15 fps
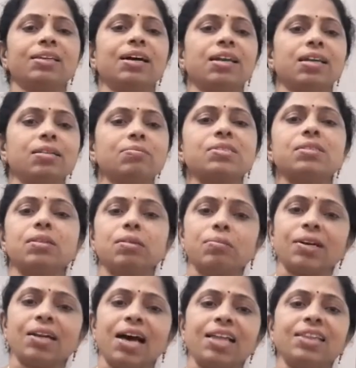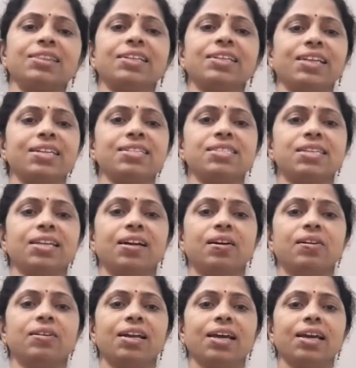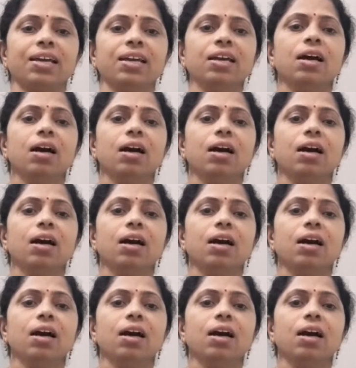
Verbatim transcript: తినాలనిపిస్తుంది అనమాట అంత టేస్టీగా ఉంటాయి